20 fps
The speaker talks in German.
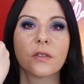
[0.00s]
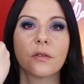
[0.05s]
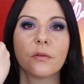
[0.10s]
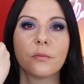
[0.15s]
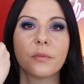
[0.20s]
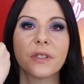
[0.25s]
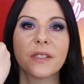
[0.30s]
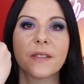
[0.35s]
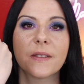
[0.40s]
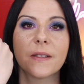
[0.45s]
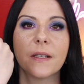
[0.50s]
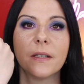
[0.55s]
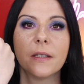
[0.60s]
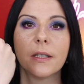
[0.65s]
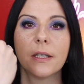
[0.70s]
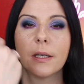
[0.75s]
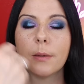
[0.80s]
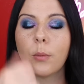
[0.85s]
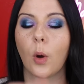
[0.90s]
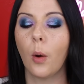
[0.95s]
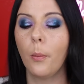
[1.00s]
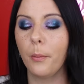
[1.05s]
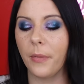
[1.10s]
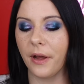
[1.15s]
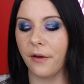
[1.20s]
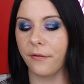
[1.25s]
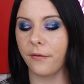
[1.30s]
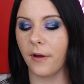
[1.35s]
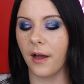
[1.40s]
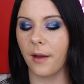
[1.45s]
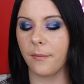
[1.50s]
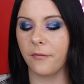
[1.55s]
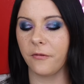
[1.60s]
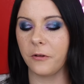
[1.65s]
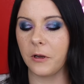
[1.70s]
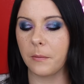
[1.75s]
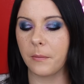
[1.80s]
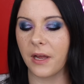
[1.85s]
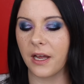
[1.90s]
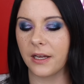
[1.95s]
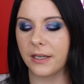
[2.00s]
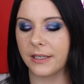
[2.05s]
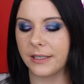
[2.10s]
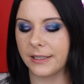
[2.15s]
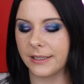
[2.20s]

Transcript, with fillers: so ein bisschen. Brombeerfarben vielmehr.